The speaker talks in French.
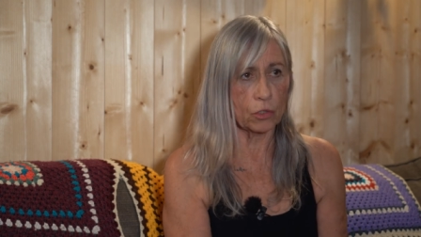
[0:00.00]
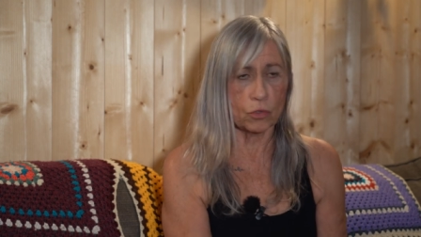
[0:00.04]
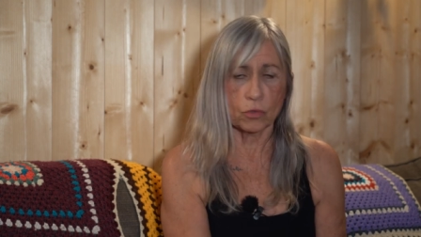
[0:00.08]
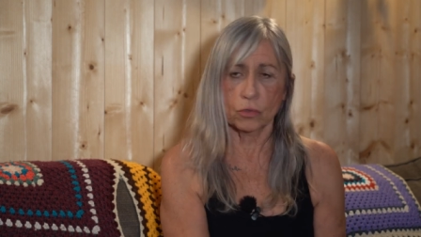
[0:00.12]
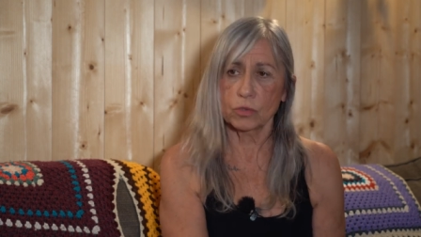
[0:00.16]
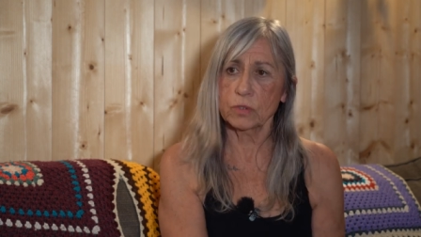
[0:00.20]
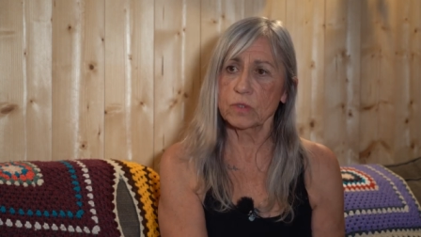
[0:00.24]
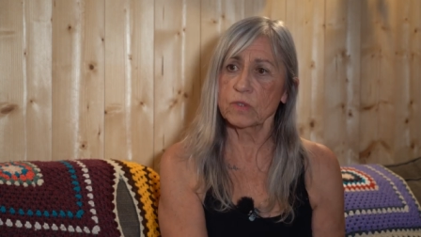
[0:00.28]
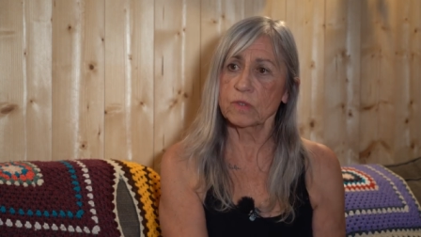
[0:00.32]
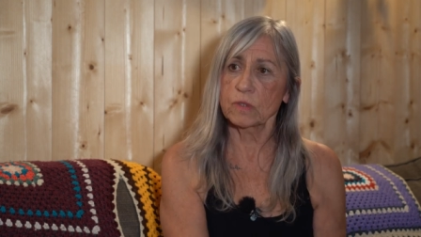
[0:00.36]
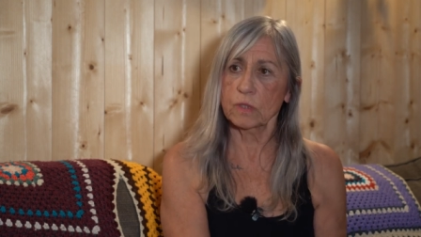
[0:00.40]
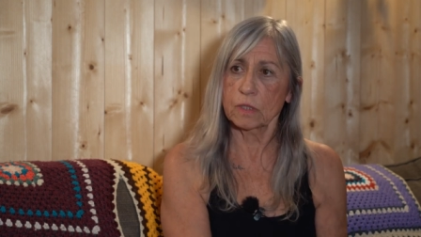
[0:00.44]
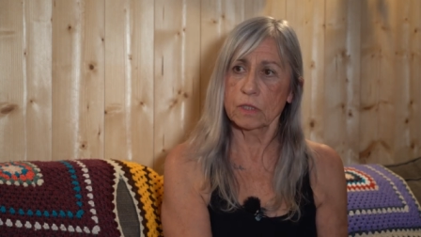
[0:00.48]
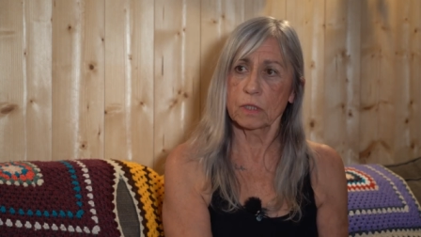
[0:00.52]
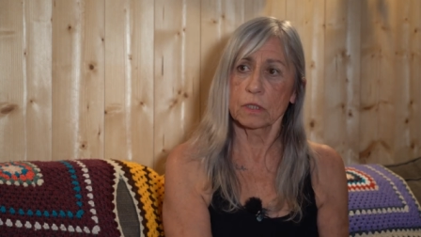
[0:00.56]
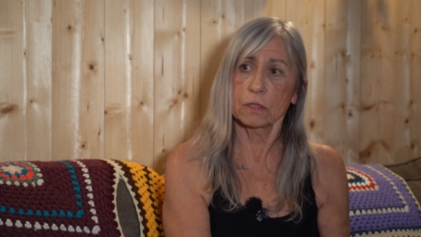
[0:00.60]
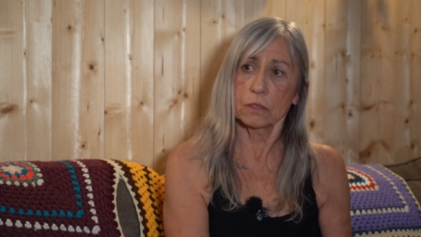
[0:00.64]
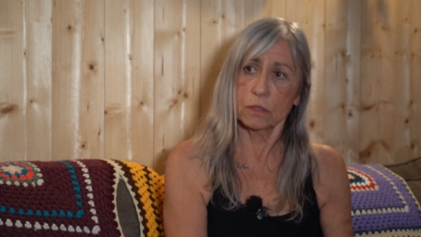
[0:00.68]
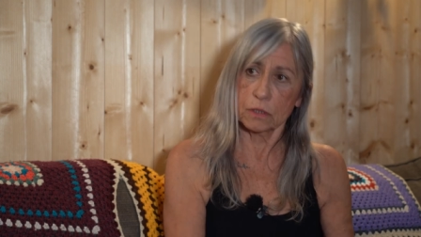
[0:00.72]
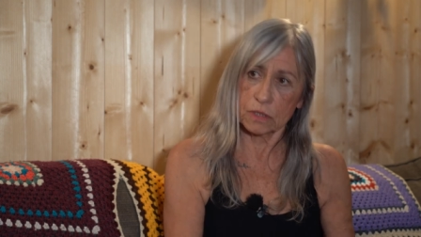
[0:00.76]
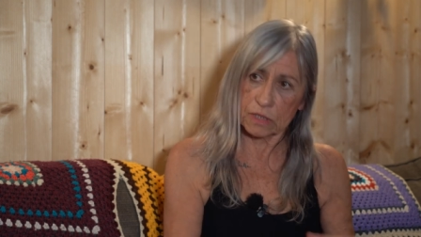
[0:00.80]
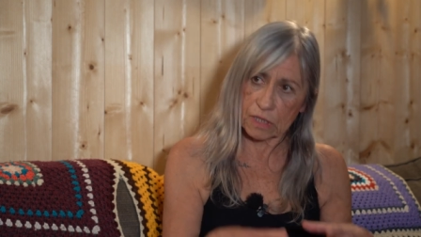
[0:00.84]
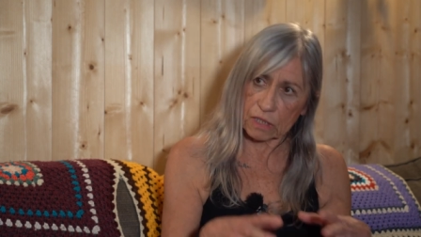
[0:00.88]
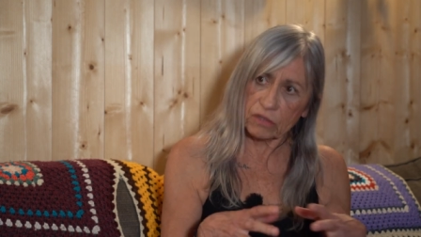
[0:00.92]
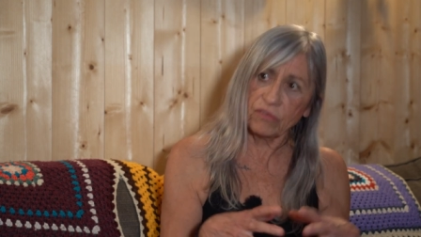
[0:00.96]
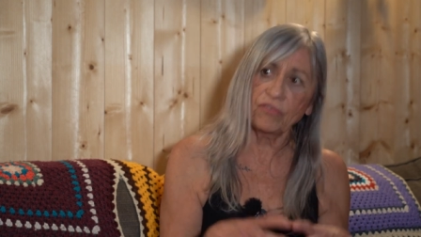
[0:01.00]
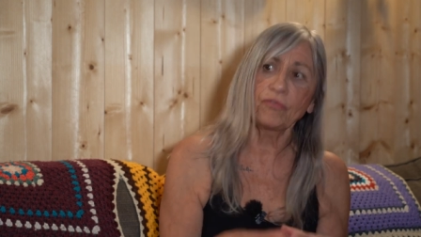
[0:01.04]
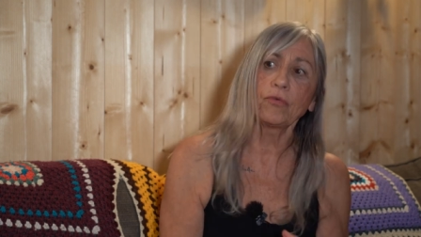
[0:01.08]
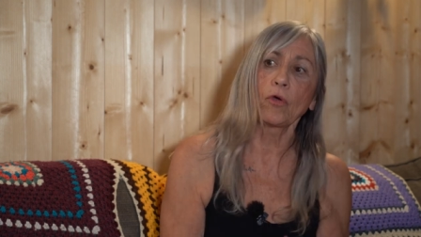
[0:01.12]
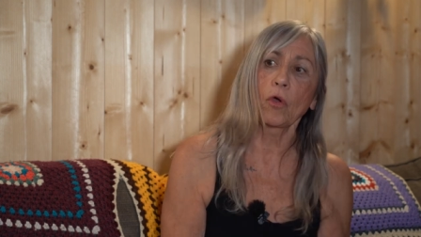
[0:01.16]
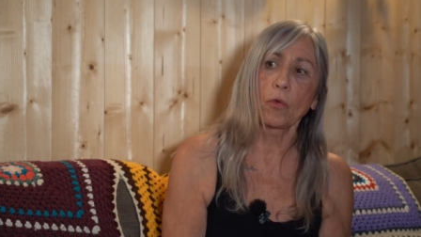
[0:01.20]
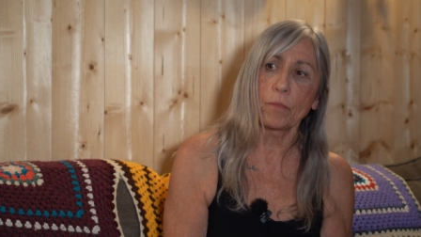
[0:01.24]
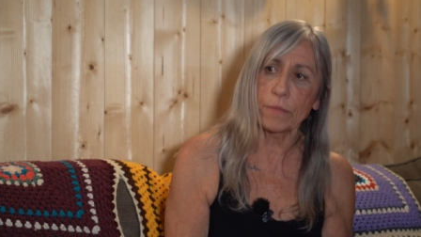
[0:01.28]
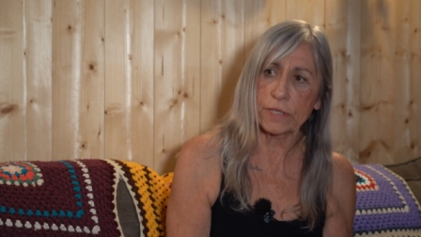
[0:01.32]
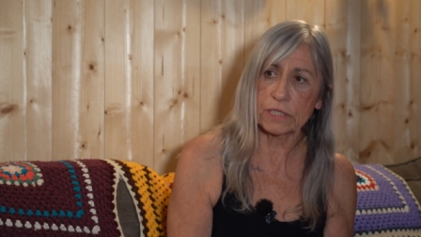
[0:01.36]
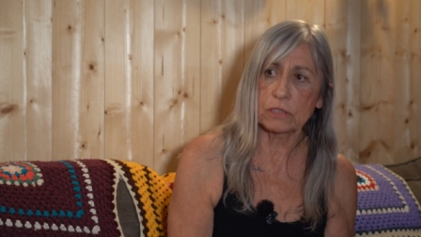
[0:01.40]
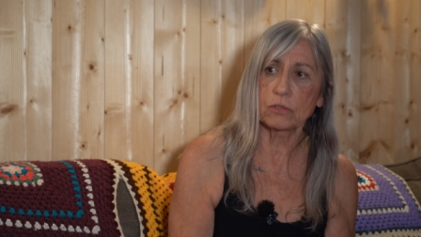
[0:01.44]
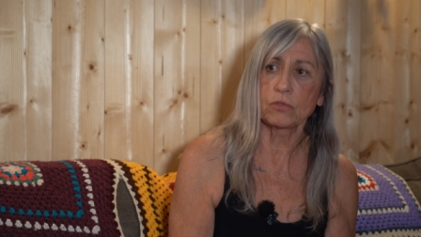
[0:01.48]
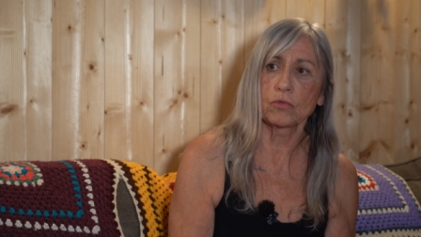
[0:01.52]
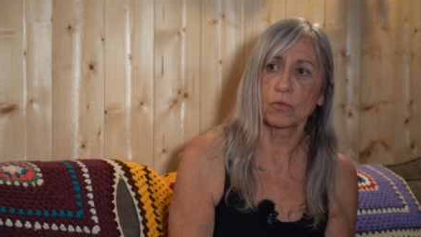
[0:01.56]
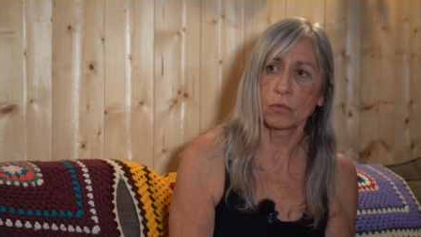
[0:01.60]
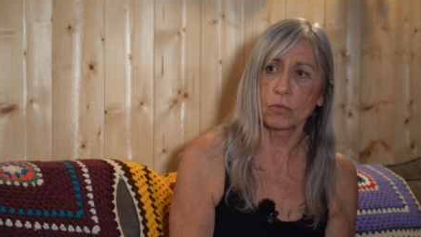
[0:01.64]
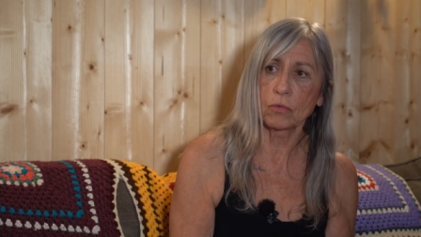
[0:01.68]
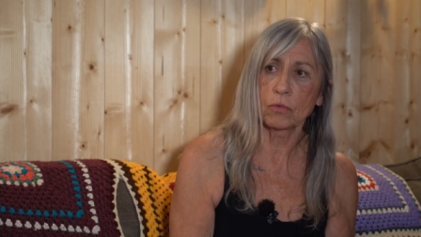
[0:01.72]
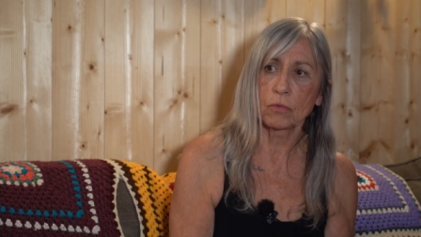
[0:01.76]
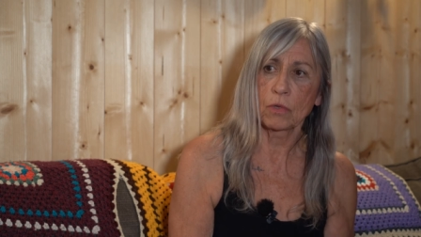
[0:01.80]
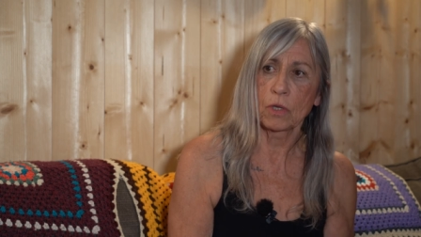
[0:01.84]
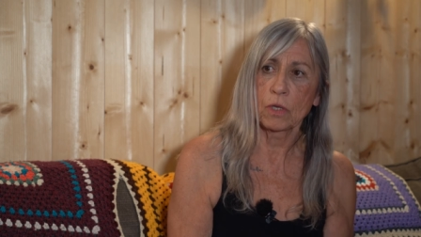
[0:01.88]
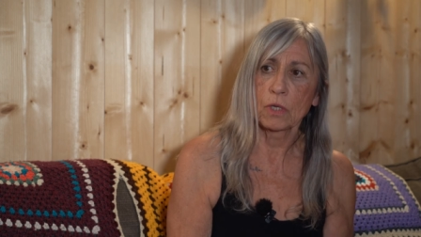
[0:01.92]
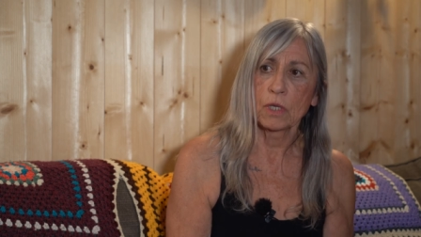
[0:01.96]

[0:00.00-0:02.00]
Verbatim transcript: que c'est cette formation